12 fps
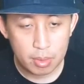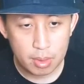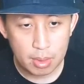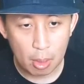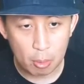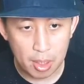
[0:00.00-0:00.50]

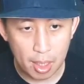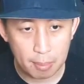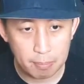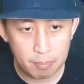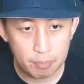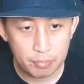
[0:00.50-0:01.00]
Taruh
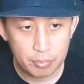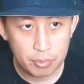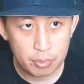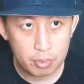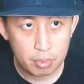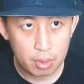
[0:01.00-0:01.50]
dalam.
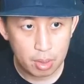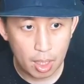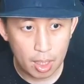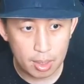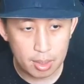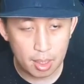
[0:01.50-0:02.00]

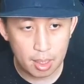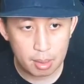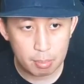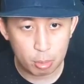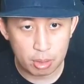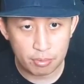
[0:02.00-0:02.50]

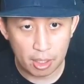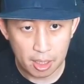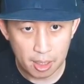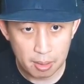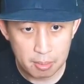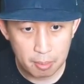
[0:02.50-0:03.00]
Tariknya purify ya.